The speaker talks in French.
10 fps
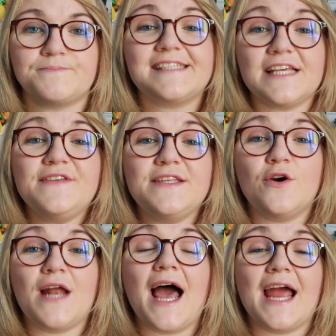Cette
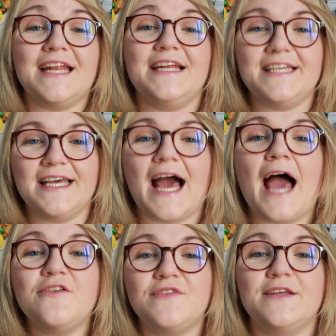vidéo là, elle est liée
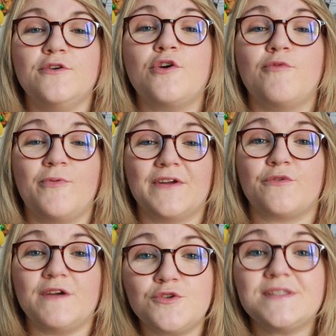à une vidéo que vous pouvez
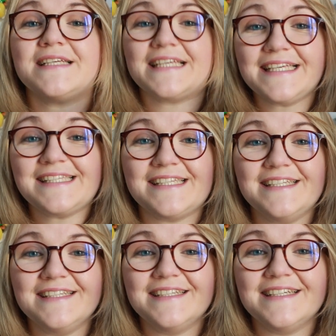trouver juste ici